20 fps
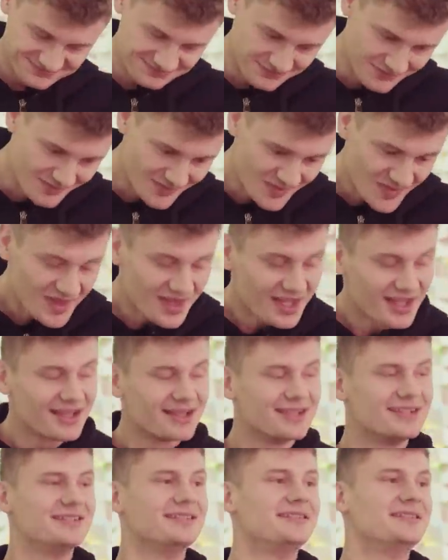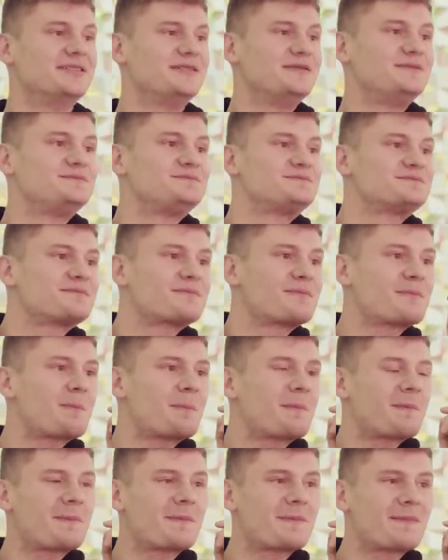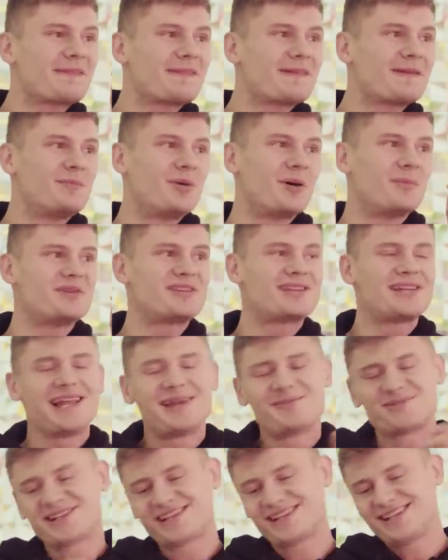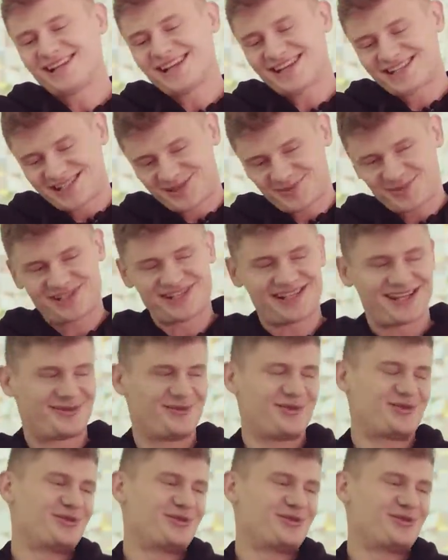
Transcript: Ty sobie wtedy, co o nim pomyślałeś? Pomyślałem, że nie chcę być takim